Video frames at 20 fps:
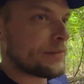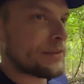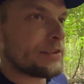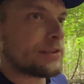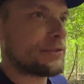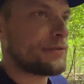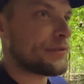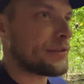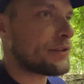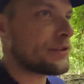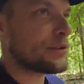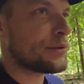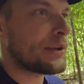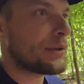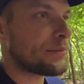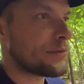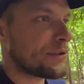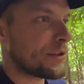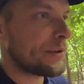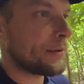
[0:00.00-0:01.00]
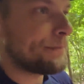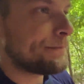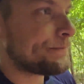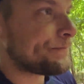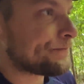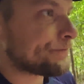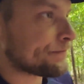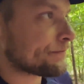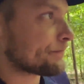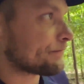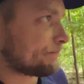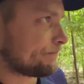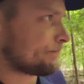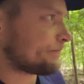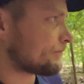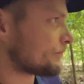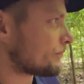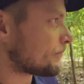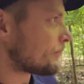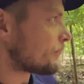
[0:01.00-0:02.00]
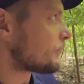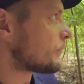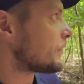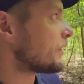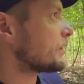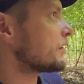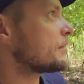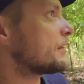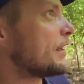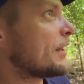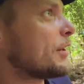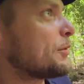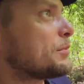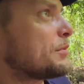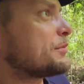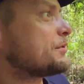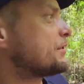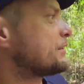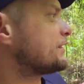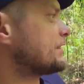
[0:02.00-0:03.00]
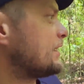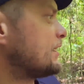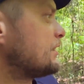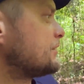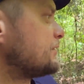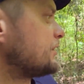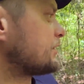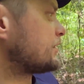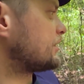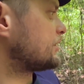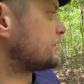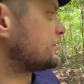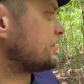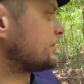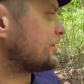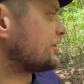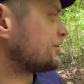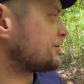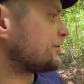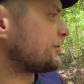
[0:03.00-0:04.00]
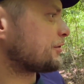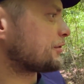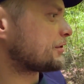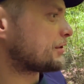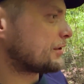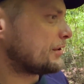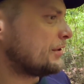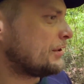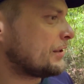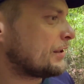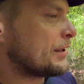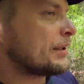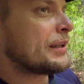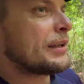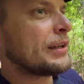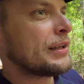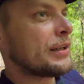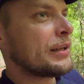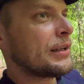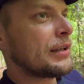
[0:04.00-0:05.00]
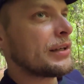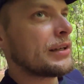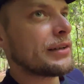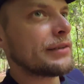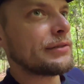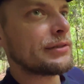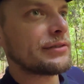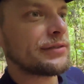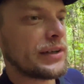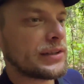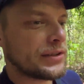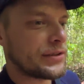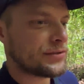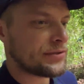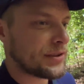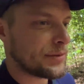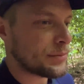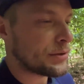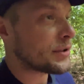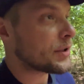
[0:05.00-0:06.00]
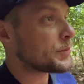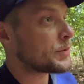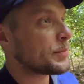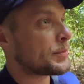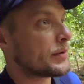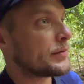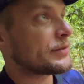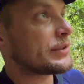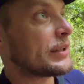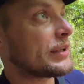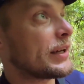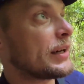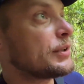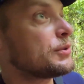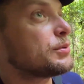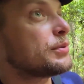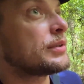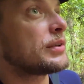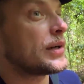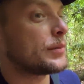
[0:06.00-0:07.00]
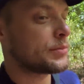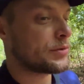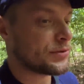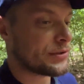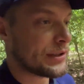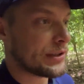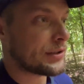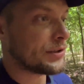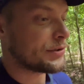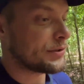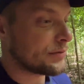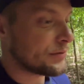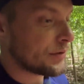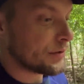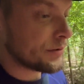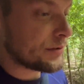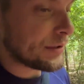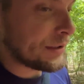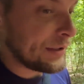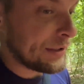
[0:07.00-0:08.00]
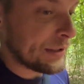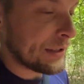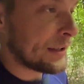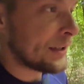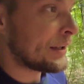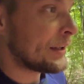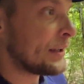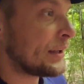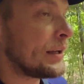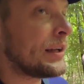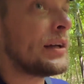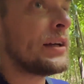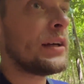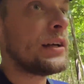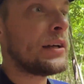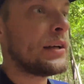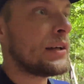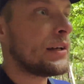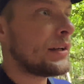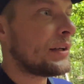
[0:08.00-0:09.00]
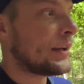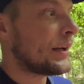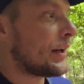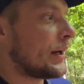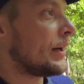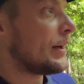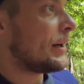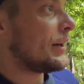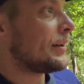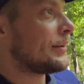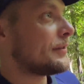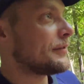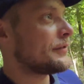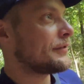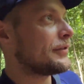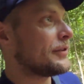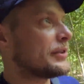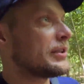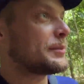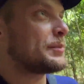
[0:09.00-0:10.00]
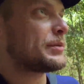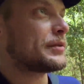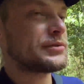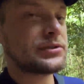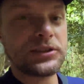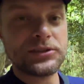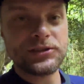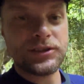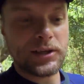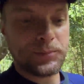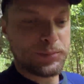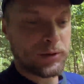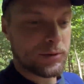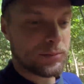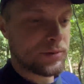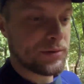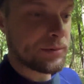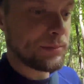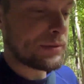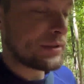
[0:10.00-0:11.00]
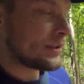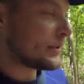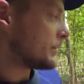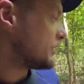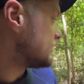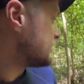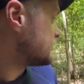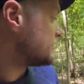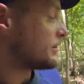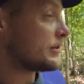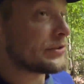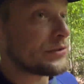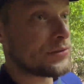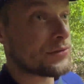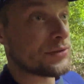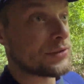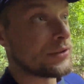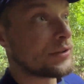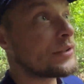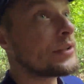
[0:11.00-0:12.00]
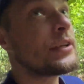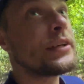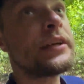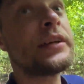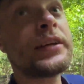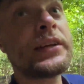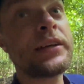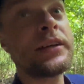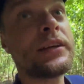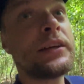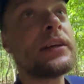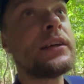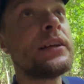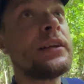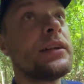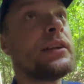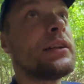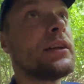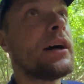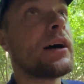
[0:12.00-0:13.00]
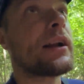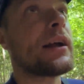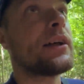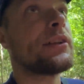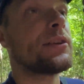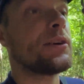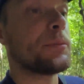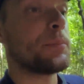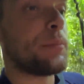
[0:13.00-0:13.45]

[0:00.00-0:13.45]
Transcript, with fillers: I stwierdziłem, że starałbym się znaleźć jakieś korzonki wyrwane z ziemi, to bym pewnie jadł, a może jakieś owoce, a wodę pewnie czerpałbym z liści rano,